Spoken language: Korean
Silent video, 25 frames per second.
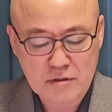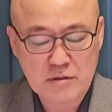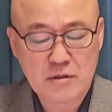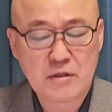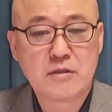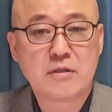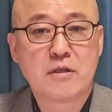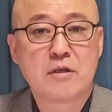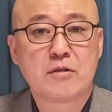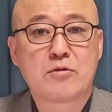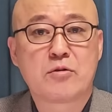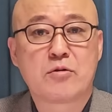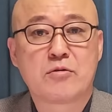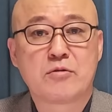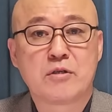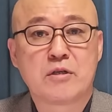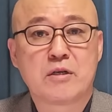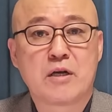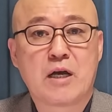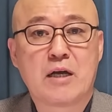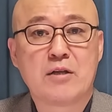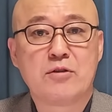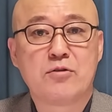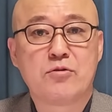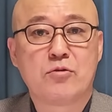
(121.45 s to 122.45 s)
윤석열 대통령,
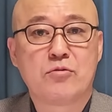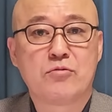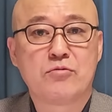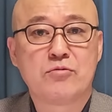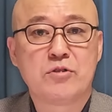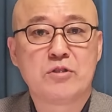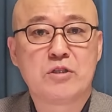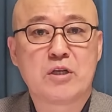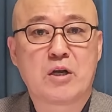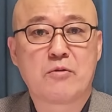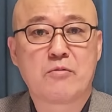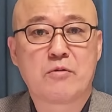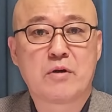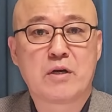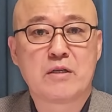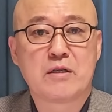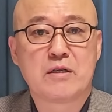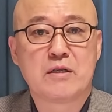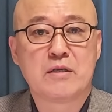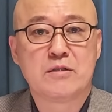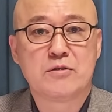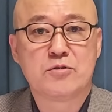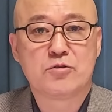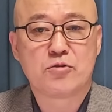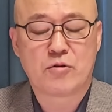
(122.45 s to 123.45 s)
한동훈
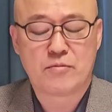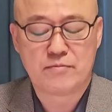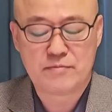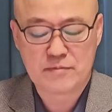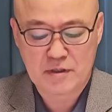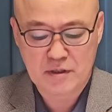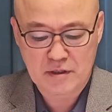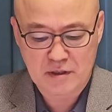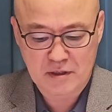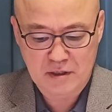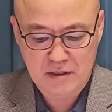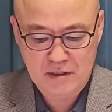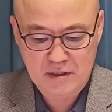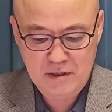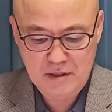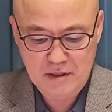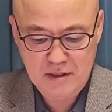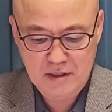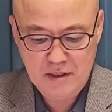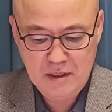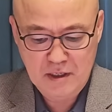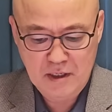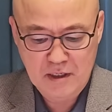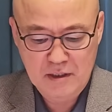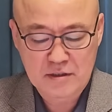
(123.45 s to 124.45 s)
장관이 좀 더
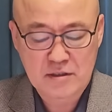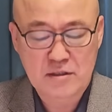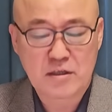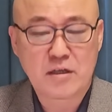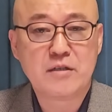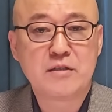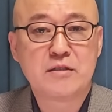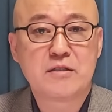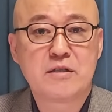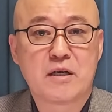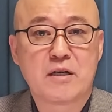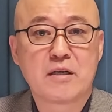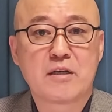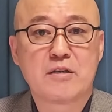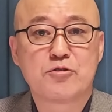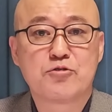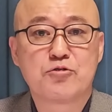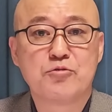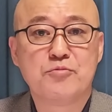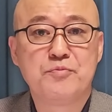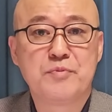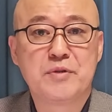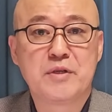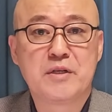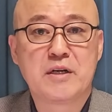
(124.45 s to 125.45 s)
철저하게
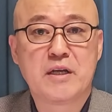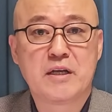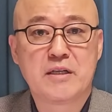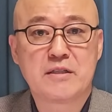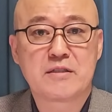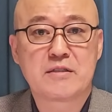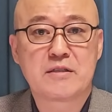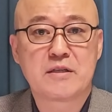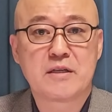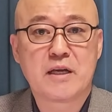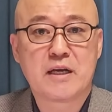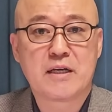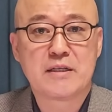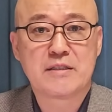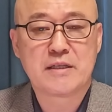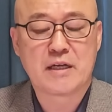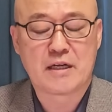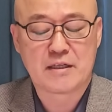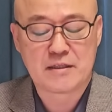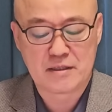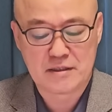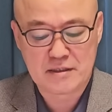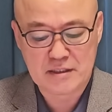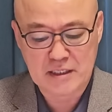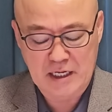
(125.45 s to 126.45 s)
준비를 했어야 하지
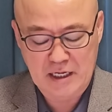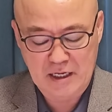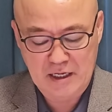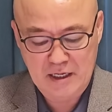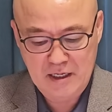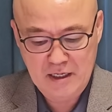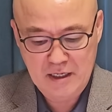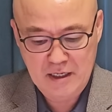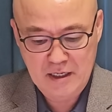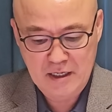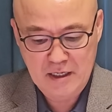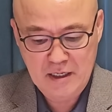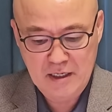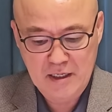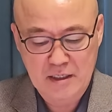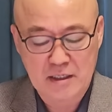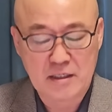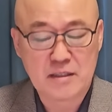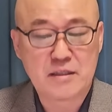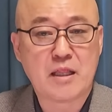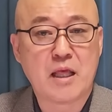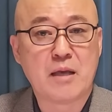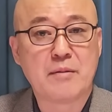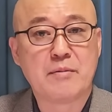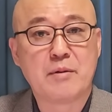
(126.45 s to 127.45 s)
않느냐.
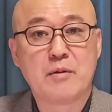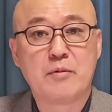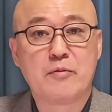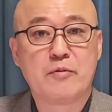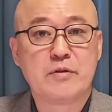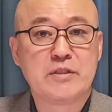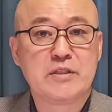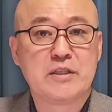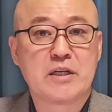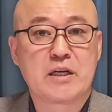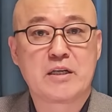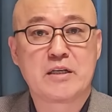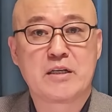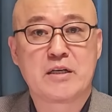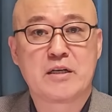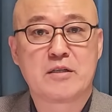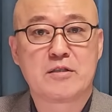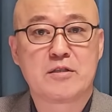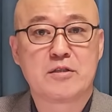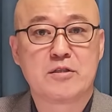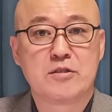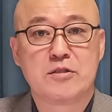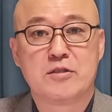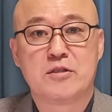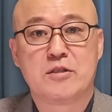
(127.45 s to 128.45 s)
이
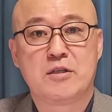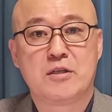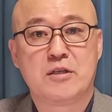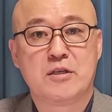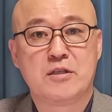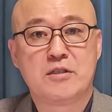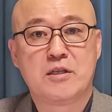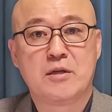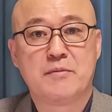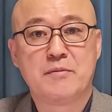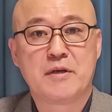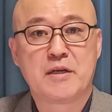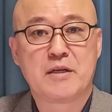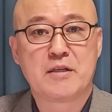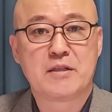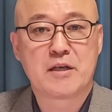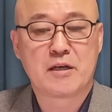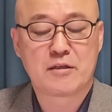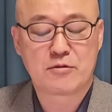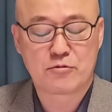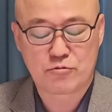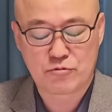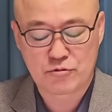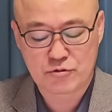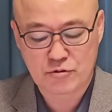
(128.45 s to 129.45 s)
대법원장이라든지 이재명에
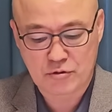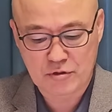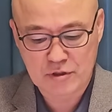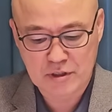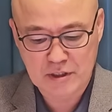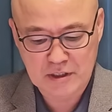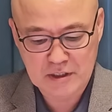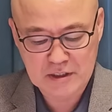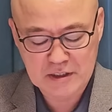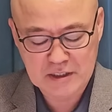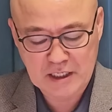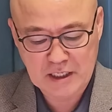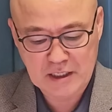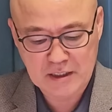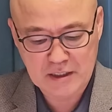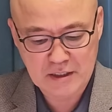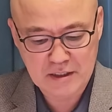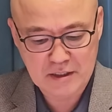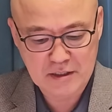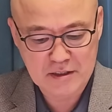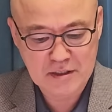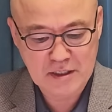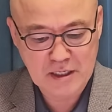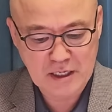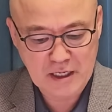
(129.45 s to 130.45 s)
대한 구속영장
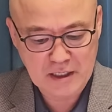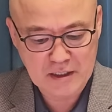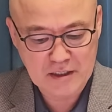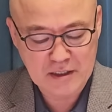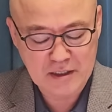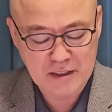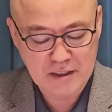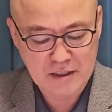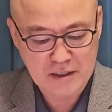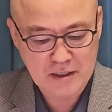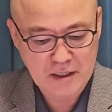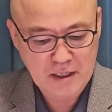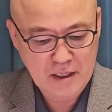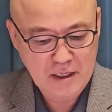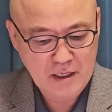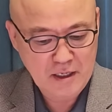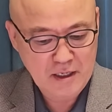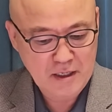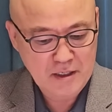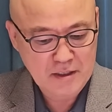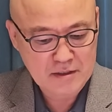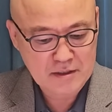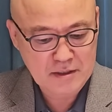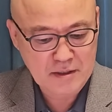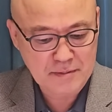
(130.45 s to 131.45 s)
이런 이야기,
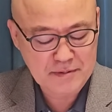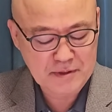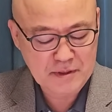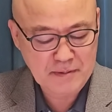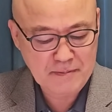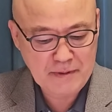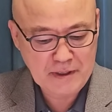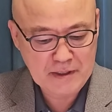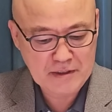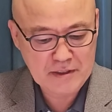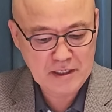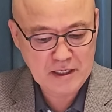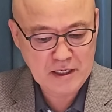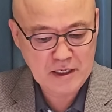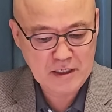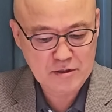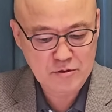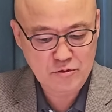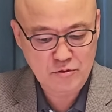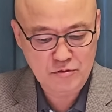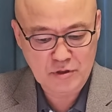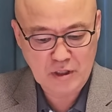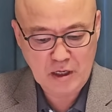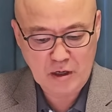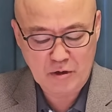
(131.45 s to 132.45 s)
섭섭한
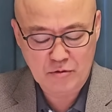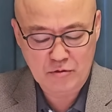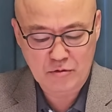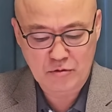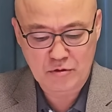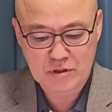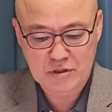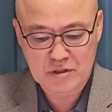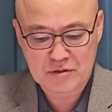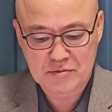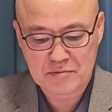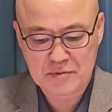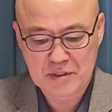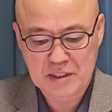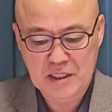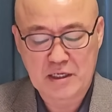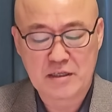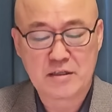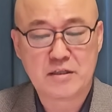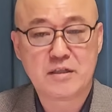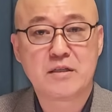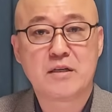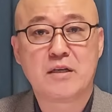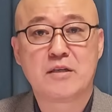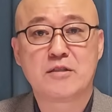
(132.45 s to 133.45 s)
이야기도 나오고
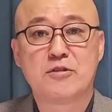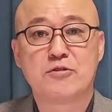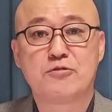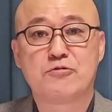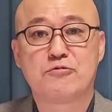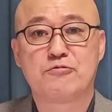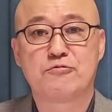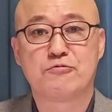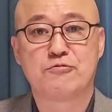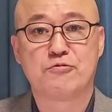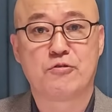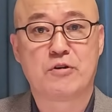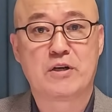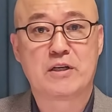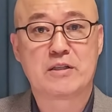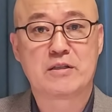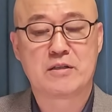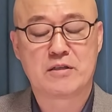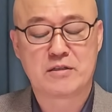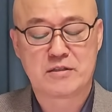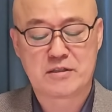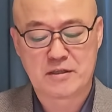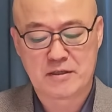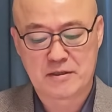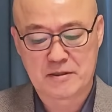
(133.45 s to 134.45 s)
있습니다. 여기에서 중요한
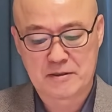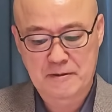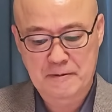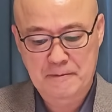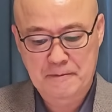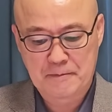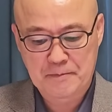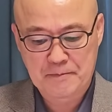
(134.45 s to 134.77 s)
것은